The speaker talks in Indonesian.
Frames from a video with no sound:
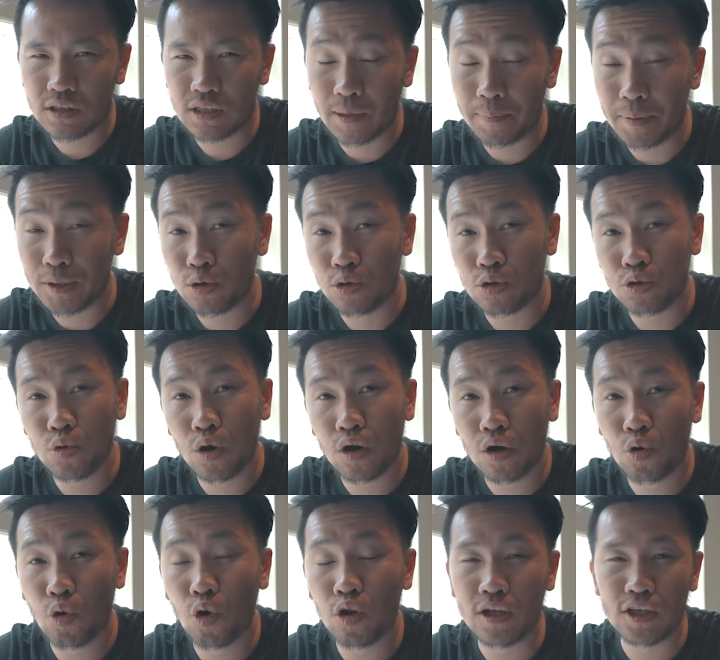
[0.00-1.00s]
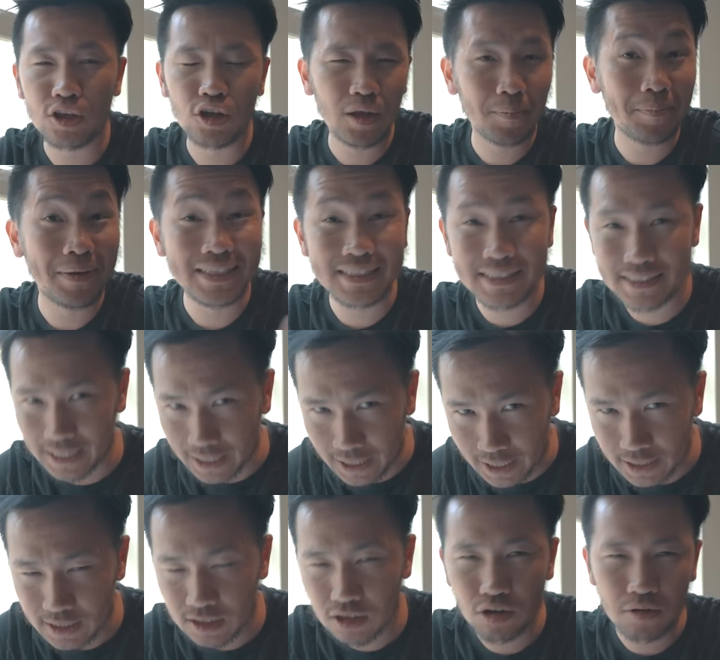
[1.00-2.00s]
Tapi menurut gue, goal itu lebih
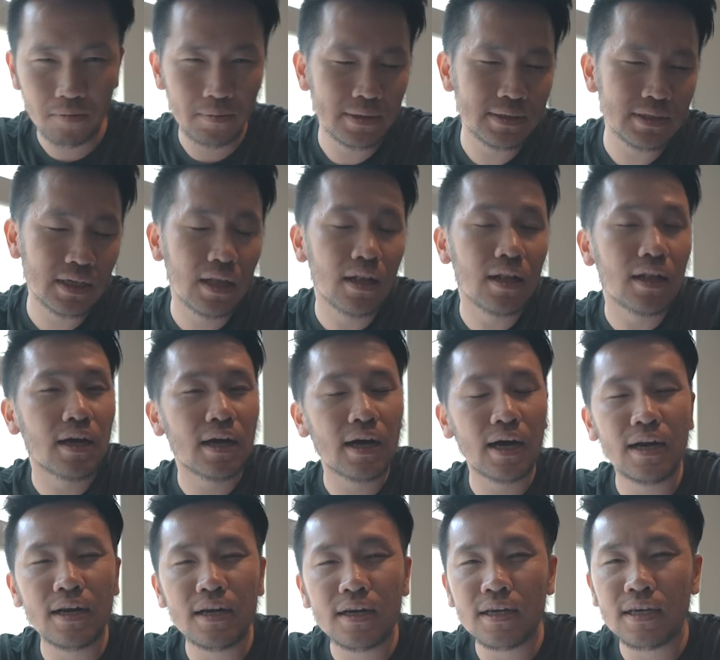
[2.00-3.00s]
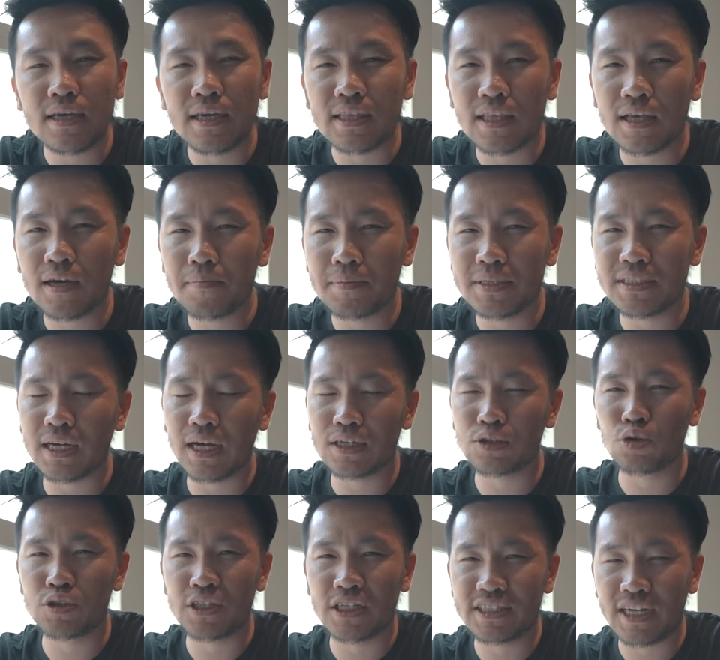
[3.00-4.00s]
sehat kalau misalkan kita bisa
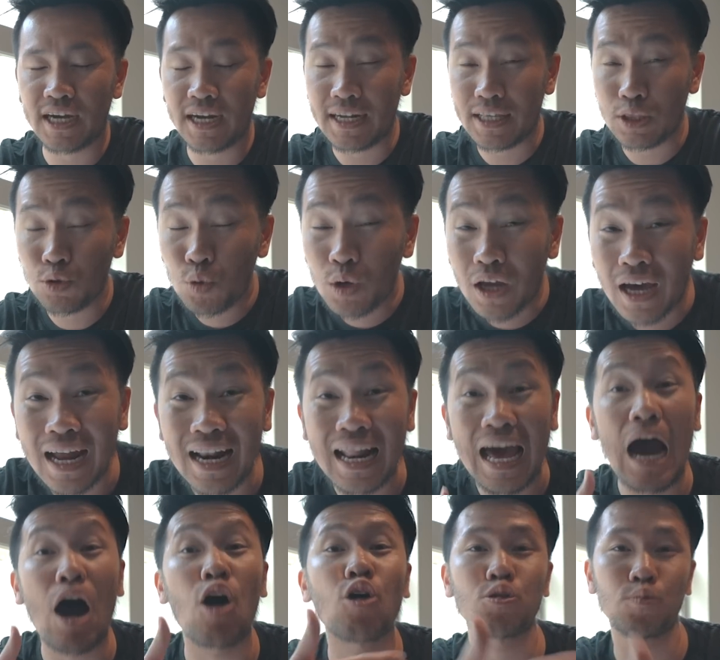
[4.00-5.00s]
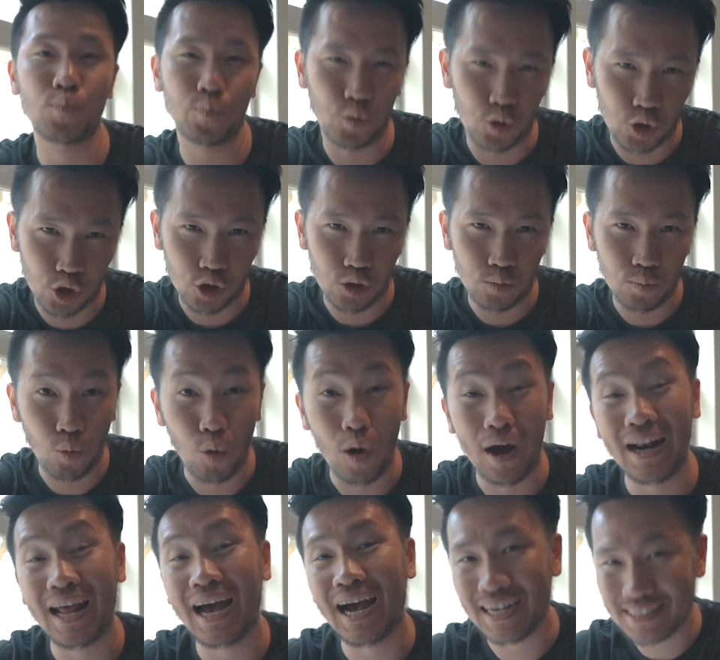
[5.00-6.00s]
asosiasikan itu dengan output,
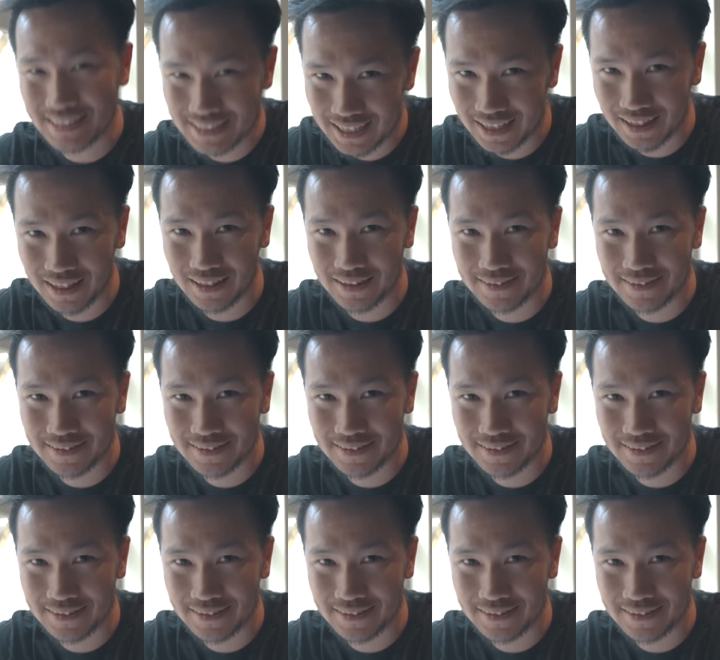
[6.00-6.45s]
bukan hasil.